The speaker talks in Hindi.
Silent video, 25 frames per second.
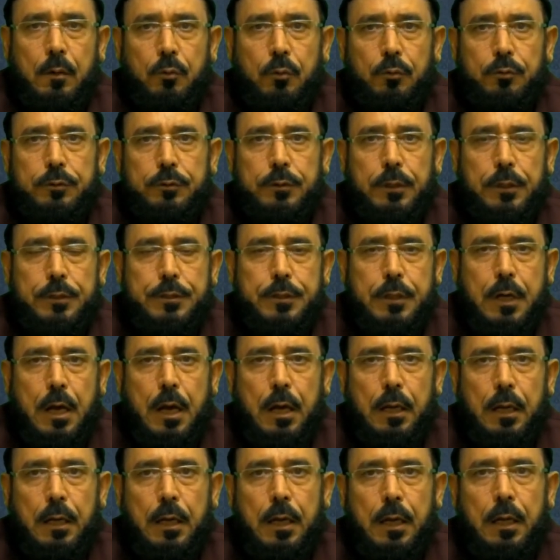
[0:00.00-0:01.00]
कुछ
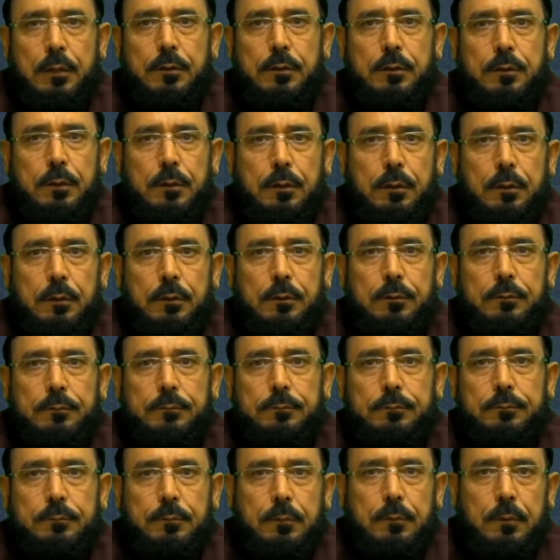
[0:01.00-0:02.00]
अशकालात
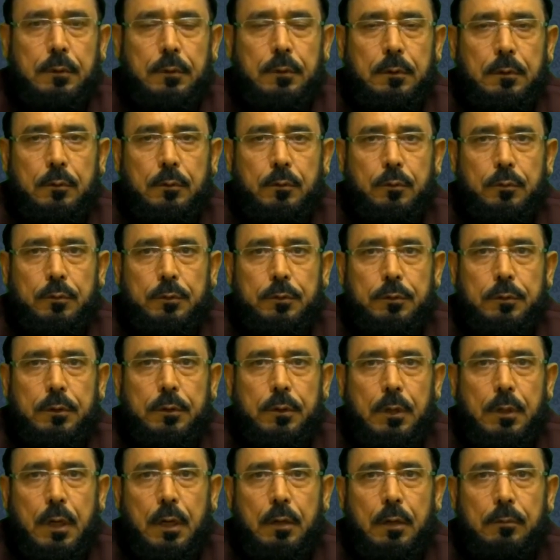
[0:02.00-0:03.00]
कुछ
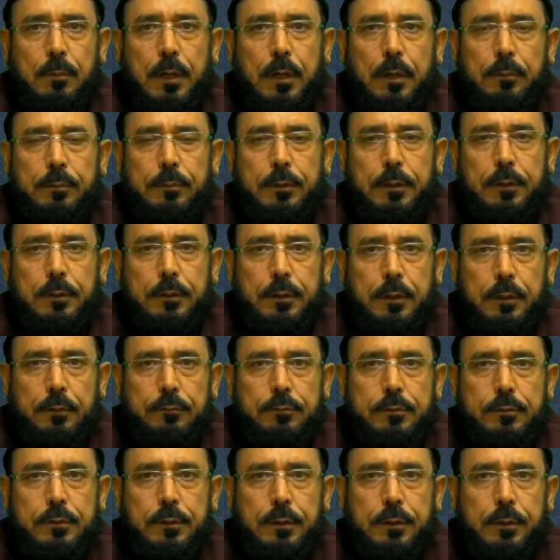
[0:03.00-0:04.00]
अहबाब की
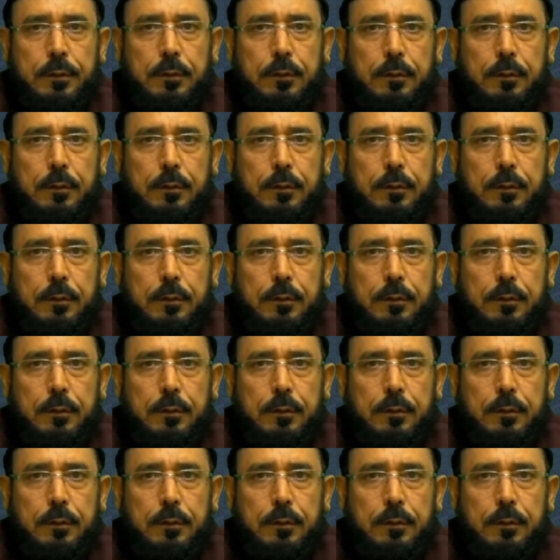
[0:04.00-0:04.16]
तरफ से